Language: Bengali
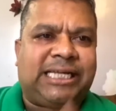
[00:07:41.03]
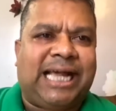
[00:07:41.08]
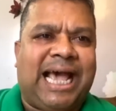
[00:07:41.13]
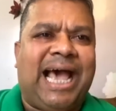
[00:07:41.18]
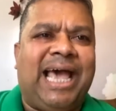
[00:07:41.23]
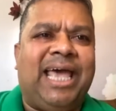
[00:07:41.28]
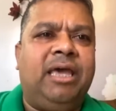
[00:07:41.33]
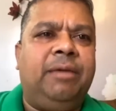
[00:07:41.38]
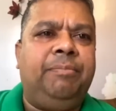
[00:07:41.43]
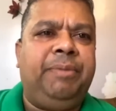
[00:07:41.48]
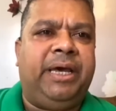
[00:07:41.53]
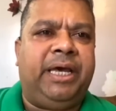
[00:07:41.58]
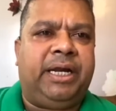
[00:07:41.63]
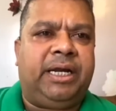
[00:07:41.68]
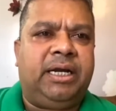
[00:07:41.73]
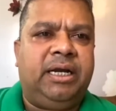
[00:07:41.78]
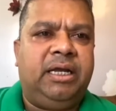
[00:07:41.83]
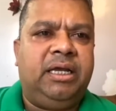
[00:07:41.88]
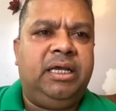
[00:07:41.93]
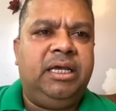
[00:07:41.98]

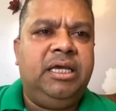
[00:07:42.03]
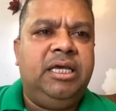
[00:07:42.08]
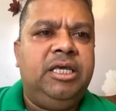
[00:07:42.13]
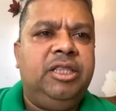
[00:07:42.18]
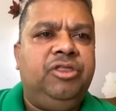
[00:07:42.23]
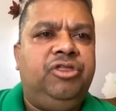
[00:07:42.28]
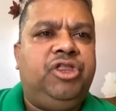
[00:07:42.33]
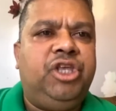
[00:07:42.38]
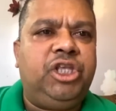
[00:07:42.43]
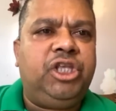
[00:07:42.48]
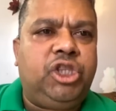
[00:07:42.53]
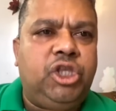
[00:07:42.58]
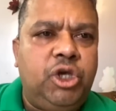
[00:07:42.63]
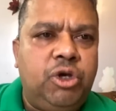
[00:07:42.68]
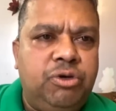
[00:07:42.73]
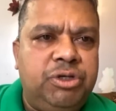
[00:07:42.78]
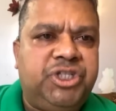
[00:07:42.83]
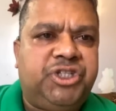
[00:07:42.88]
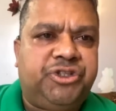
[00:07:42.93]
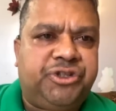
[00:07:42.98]
সাহেবের
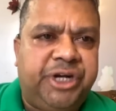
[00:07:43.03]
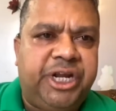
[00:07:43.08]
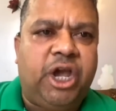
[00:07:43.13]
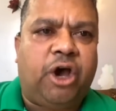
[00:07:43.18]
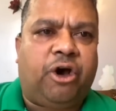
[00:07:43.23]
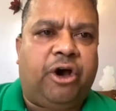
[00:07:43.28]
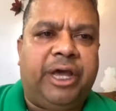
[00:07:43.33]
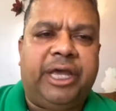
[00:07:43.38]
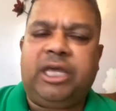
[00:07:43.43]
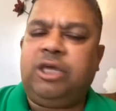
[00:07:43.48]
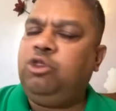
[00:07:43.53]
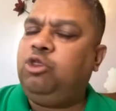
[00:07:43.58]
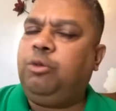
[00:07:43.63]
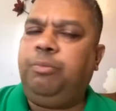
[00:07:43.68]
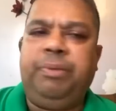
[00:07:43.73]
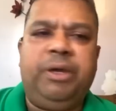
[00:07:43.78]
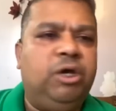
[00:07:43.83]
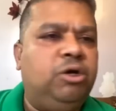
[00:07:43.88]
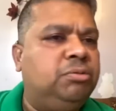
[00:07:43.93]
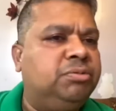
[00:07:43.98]
দ্বিতীয় স্ত্রী হয়
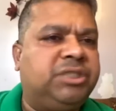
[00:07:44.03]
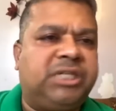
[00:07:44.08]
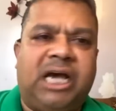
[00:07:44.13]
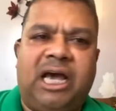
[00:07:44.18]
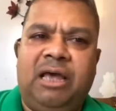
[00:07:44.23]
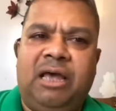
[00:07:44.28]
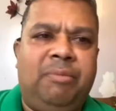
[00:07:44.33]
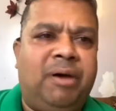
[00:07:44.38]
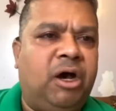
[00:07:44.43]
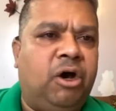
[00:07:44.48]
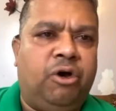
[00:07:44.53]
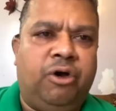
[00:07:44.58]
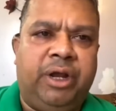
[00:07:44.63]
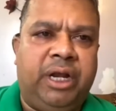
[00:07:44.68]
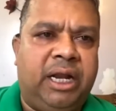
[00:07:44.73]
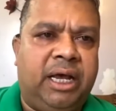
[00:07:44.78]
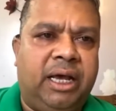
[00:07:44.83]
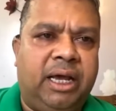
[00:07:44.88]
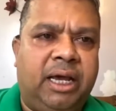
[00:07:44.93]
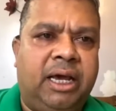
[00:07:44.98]
কিন্তু বেগম সাহেবা
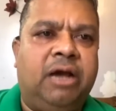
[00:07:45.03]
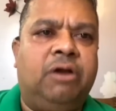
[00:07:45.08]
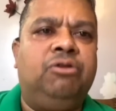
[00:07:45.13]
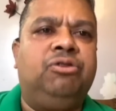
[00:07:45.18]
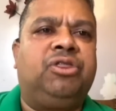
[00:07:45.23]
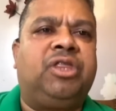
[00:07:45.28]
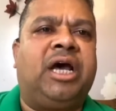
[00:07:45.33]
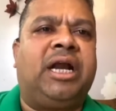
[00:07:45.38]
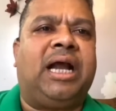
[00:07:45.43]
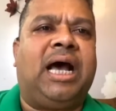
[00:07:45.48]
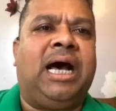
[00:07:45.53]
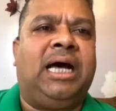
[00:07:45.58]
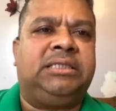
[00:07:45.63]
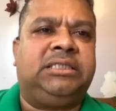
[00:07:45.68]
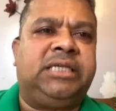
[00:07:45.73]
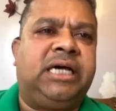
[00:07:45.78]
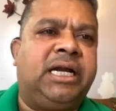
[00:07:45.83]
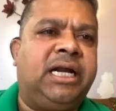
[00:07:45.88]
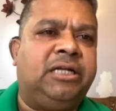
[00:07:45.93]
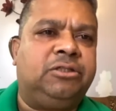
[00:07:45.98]
হয় না কারণ তার
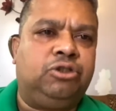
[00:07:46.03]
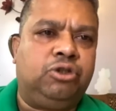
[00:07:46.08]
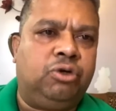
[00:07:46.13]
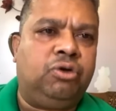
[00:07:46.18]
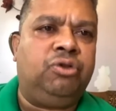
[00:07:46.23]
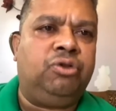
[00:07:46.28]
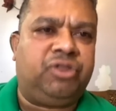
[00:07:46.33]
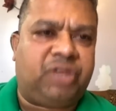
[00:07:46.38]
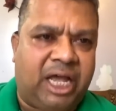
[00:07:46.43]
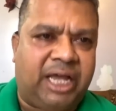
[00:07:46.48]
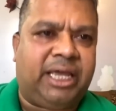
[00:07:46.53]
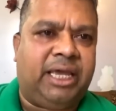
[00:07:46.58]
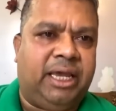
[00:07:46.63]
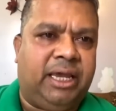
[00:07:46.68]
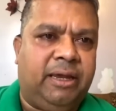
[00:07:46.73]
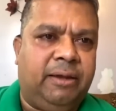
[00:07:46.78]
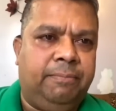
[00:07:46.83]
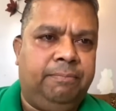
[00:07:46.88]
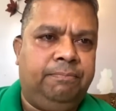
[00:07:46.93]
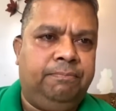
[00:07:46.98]
আচার আচরণ
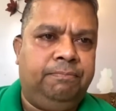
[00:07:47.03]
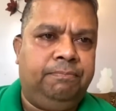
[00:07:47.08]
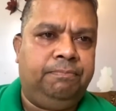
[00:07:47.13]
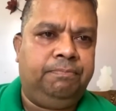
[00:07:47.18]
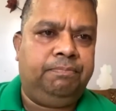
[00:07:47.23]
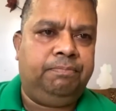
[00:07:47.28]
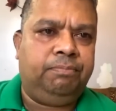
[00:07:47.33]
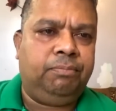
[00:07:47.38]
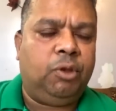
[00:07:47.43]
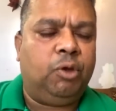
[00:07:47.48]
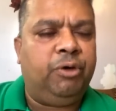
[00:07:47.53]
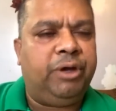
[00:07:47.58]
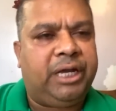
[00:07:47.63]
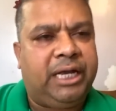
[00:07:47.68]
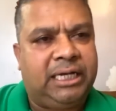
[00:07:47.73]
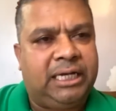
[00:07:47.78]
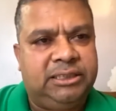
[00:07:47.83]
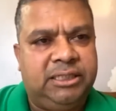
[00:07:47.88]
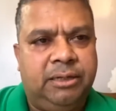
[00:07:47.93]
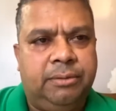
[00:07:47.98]
থাকে ওই
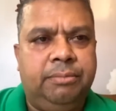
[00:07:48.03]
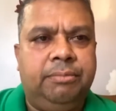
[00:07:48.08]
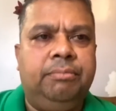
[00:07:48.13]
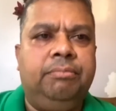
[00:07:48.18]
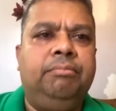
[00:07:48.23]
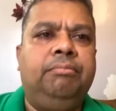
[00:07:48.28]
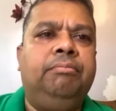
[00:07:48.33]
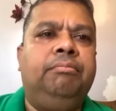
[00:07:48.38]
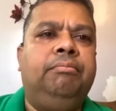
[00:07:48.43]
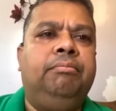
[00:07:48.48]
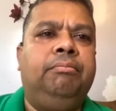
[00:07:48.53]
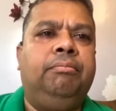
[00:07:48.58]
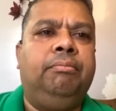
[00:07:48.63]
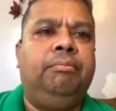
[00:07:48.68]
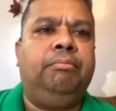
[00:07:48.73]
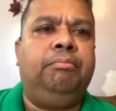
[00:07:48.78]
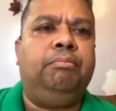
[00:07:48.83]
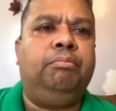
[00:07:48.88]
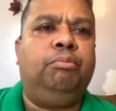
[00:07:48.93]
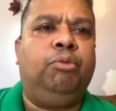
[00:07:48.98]
কাজের
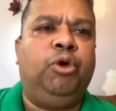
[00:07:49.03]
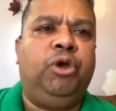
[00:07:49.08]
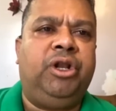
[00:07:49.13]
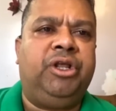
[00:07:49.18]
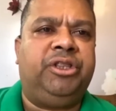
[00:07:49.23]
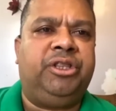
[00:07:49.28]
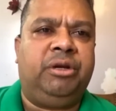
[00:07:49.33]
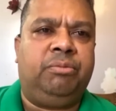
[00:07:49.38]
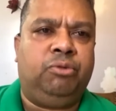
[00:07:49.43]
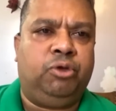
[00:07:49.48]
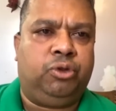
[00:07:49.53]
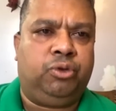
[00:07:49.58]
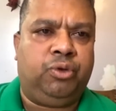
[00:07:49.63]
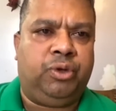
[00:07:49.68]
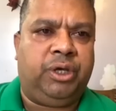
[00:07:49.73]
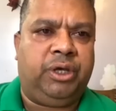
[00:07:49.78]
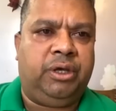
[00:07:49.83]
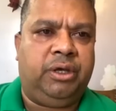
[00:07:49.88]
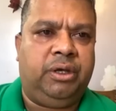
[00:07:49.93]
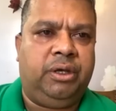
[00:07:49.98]
মহিলাদের
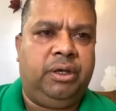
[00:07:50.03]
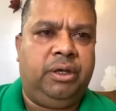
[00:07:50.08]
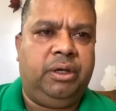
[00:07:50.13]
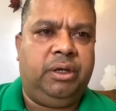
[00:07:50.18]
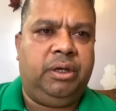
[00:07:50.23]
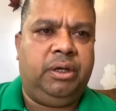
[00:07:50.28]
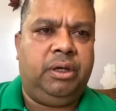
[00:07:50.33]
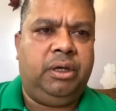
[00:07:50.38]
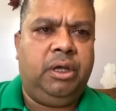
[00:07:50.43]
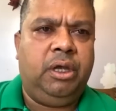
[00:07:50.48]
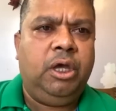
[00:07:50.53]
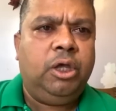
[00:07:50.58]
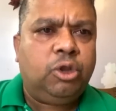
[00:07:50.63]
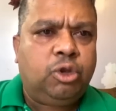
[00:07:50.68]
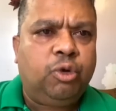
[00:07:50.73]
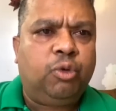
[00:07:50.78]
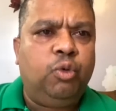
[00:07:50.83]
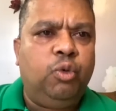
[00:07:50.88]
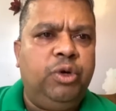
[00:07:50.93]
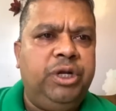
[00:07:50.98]
মতোই
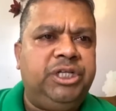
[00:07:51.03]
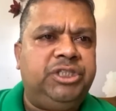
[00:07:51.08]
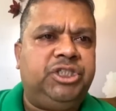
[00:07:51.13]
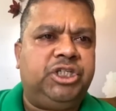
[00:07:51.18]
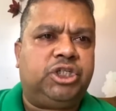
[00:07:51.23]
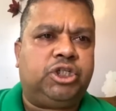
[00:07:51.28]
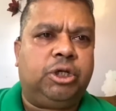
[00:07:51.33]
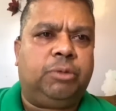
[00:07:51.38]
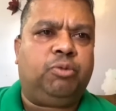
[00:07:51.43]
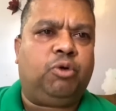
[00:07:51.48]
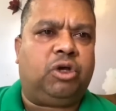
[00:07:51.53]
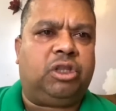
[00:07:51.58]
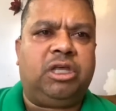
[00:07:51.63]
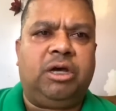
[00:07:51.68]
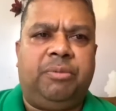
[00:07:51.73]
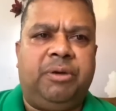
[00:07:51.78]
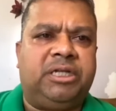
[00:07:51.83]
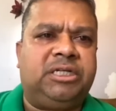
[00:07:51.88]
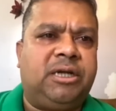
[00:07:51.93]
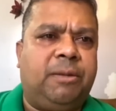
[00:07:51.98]
তো উনি যেসব
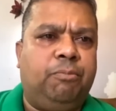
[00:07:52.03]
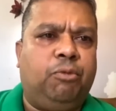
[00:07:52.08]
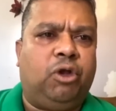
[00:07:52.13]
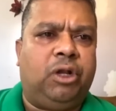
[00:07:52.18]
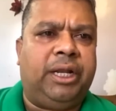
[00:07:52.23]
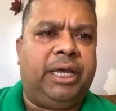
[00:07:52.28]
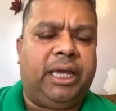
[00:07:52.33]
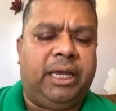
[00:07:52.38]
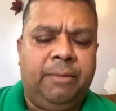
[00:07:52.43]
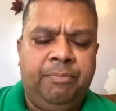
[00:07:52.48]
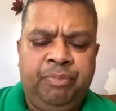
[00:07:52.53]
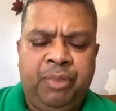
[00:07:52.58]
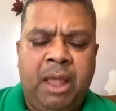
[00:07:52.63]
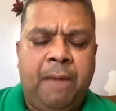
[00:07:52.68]
কথাবার্তা বলে